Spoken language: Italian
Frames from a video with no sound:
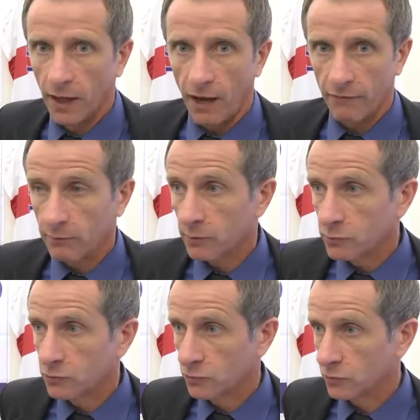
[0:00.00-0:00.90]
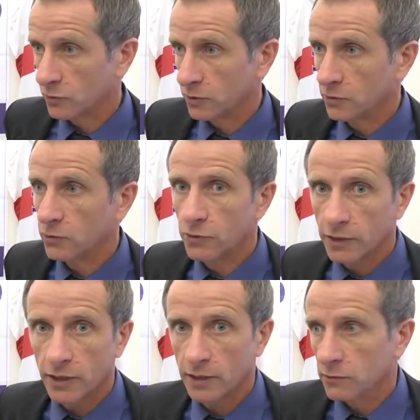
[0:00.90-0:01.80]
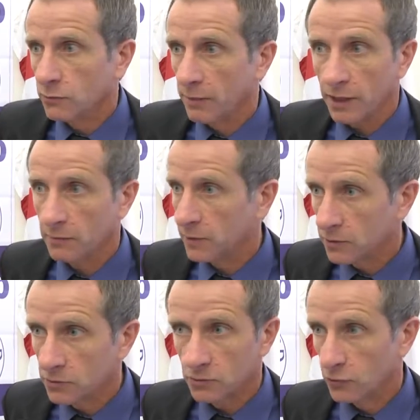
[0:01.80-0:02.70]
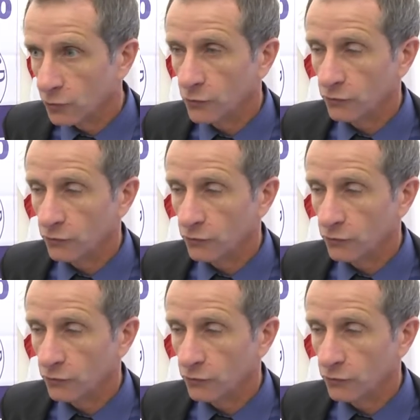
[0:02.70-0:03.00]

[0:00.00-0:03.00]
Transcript: avrebbero potuto incorrere in un pagamento non